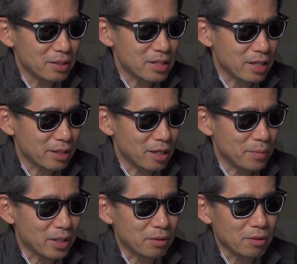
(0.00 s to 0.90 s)
で前傾
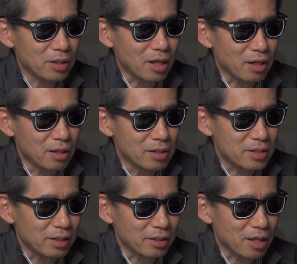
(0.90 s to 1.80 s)
みたいな時には
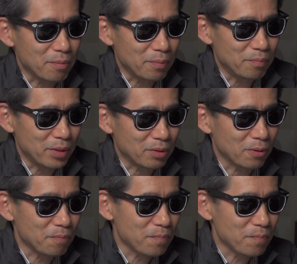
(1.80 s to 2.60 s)
前傾見ると。